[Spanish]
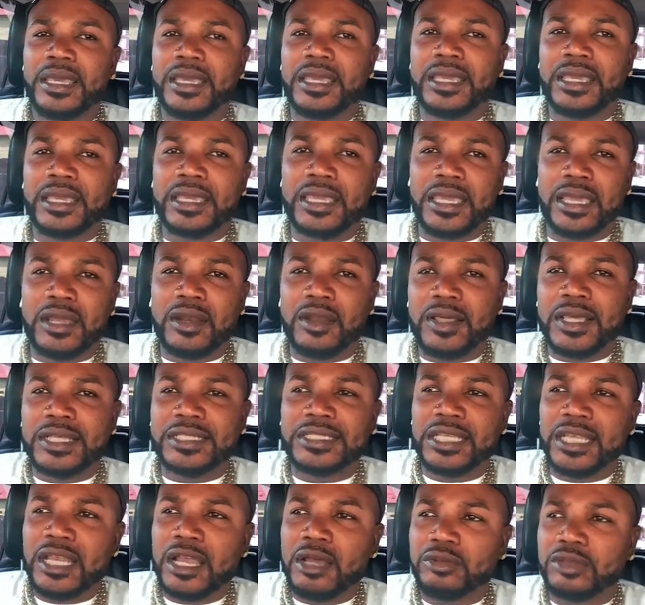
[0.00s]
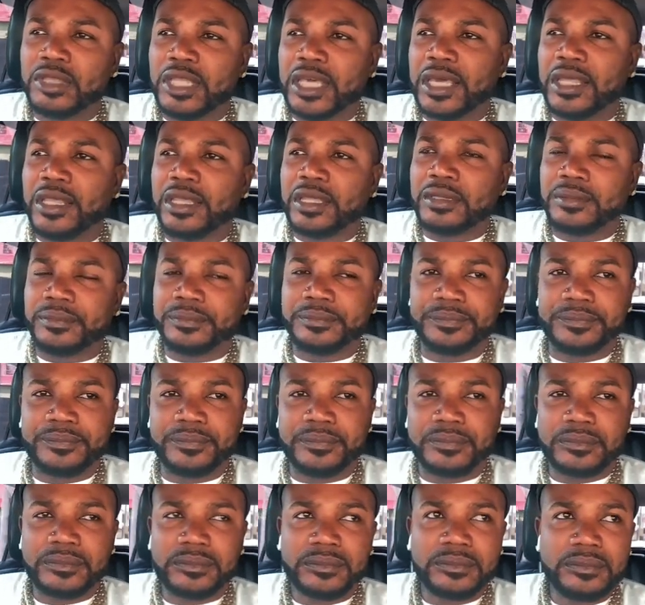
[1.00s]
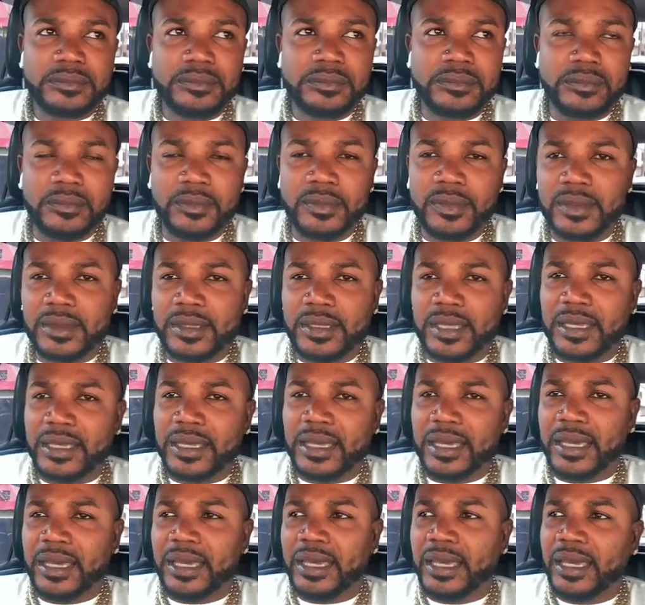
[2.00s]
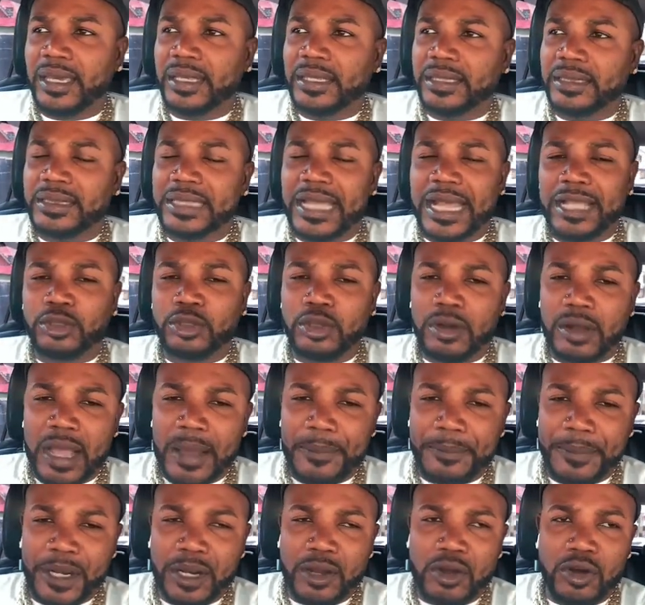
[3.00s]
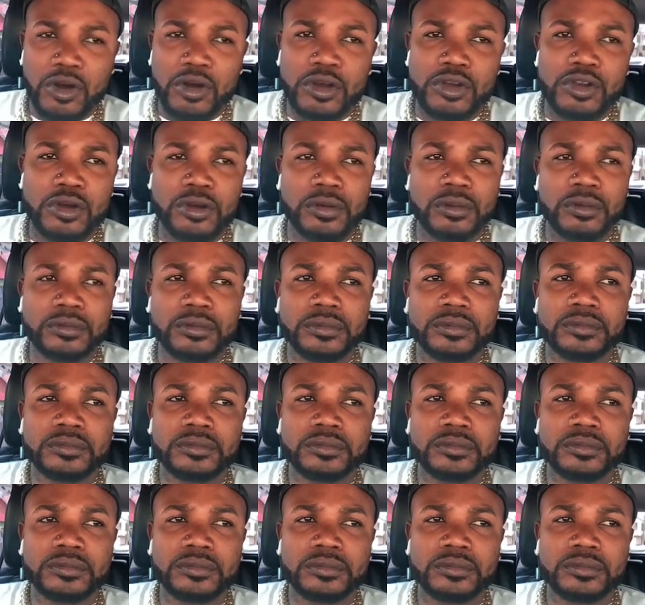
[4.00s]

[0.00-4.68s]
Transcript: y quiero decirle a ustedes, eh, tanto Capricornio